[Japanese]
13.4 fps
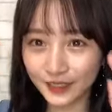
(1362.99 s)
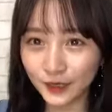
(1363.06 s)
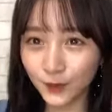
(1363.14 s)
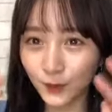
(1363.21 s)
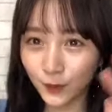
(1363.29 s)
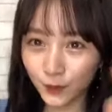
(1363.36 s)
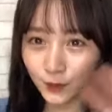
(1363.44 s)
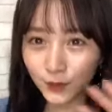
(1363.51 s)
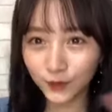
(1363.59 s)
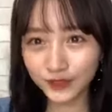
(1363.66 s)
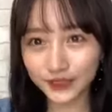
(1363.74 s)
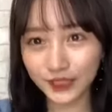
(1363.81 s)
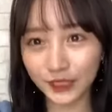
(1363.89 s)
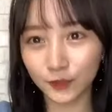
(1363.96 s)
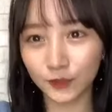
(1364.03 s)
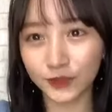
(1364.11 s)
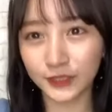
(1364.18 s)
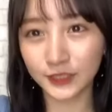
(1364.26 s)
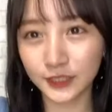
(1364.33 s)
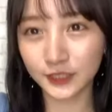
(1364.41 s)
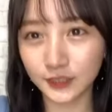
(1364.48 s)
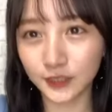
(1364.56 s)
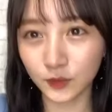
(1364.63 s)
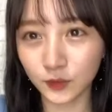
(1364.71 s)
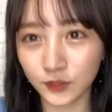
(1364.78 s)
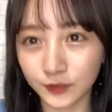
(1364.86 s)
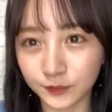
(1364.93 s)
ソロコンコンサートはできやん
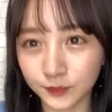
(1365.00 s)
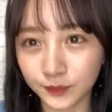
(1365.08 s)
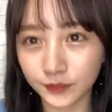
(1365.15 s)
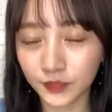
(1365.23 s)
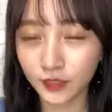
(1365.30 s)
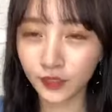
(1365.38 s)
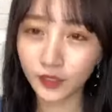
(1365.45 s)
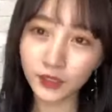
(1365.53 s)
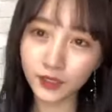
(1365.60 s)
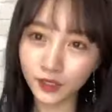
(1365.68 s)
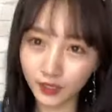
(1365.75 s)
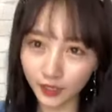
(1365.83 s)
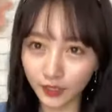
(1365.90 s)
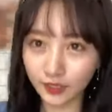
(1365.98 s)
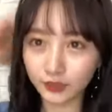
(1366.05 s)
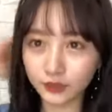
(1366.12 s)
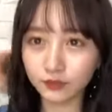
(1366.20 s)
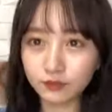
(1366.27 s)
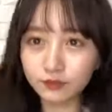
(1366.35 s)
けどなはい